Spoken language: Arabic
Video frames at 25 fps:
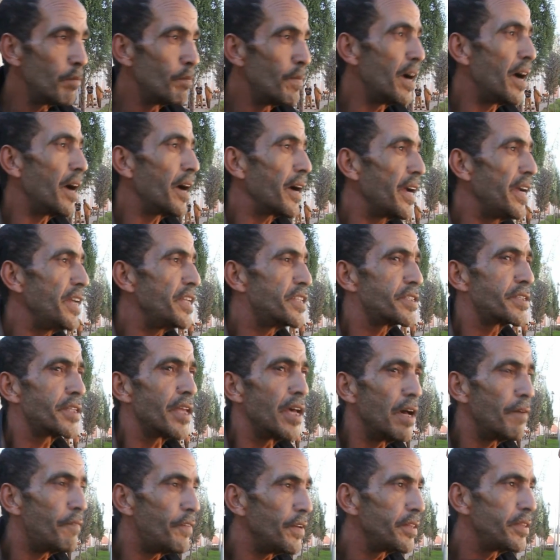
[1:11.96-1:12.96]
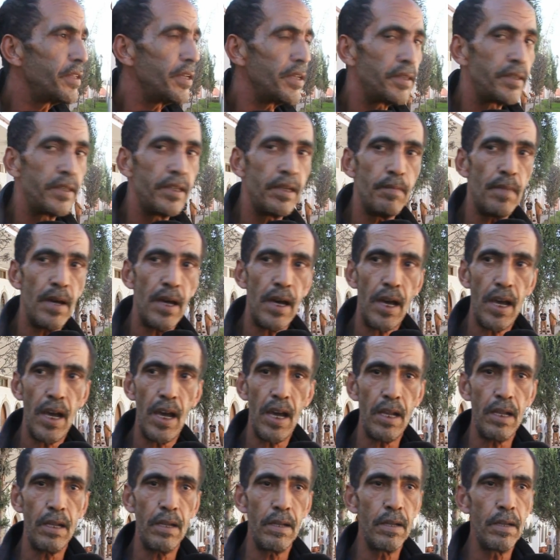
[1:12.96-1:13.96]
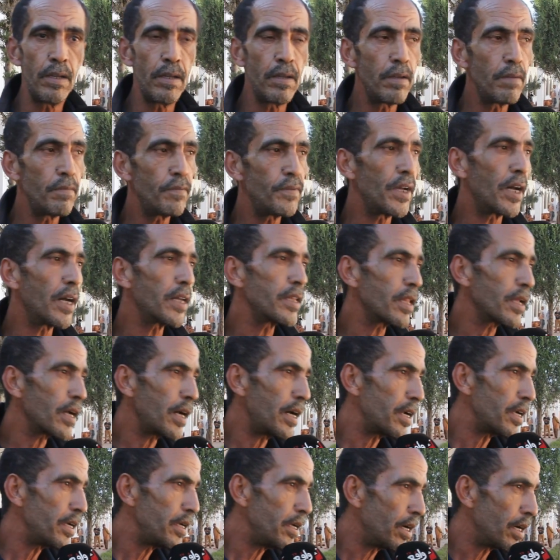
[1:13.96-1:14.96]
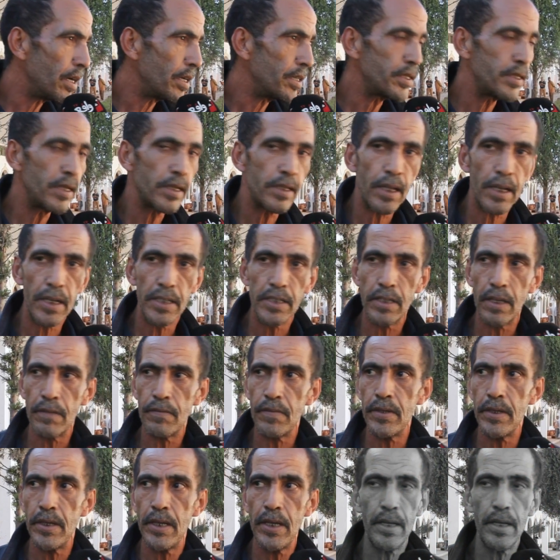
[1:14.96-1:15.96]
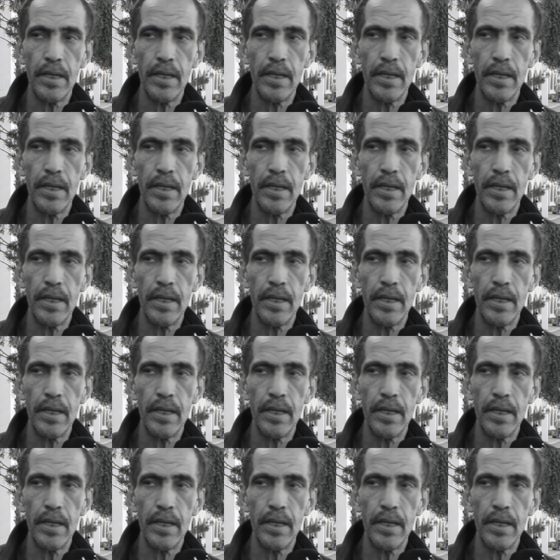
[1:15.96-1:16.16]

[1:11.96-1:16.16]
باغي يستافد يدي محال في هذه القريه ديال الخزافيين